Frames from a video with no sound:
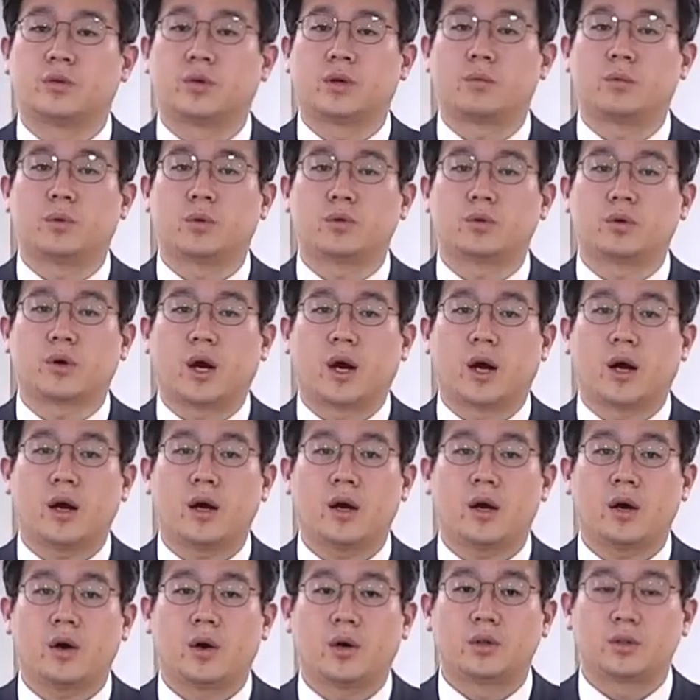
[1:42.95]
우리
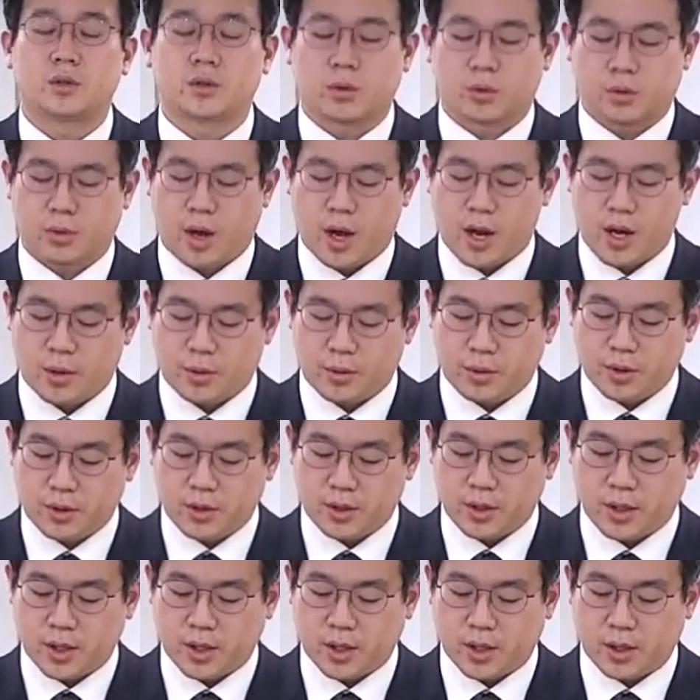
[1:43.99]
모두가 어느 정도 알고
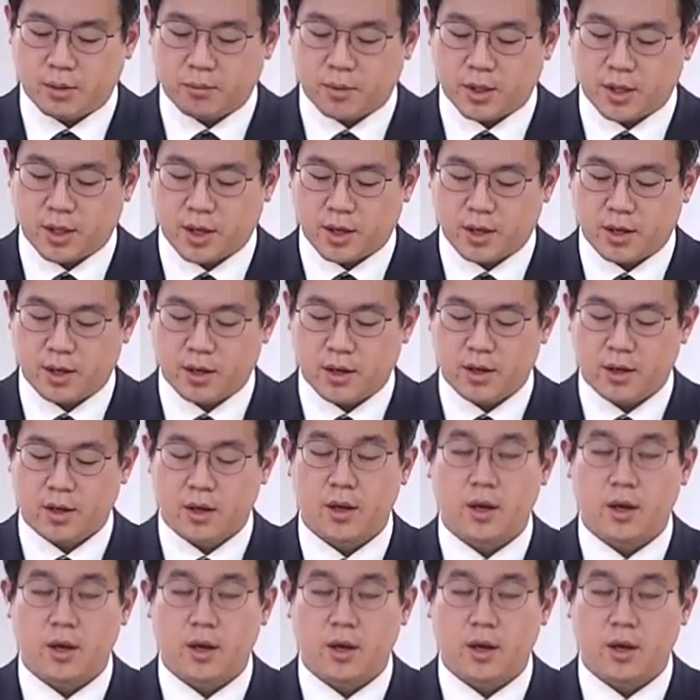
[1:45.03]
있는 얘기입니다.